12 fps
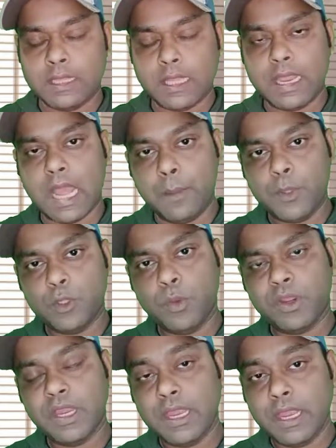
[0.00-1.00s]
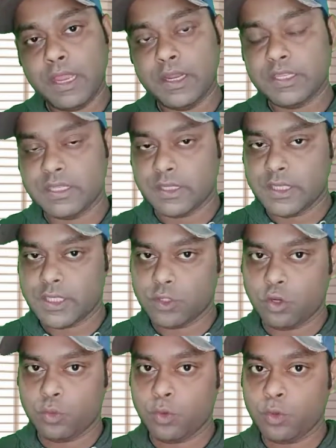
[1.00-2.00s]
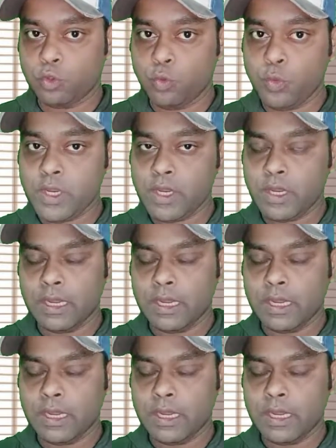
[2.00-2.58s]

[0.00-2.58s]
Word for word: তাই আমি তোমাকে এখানে সাজেস্ট করব তুমি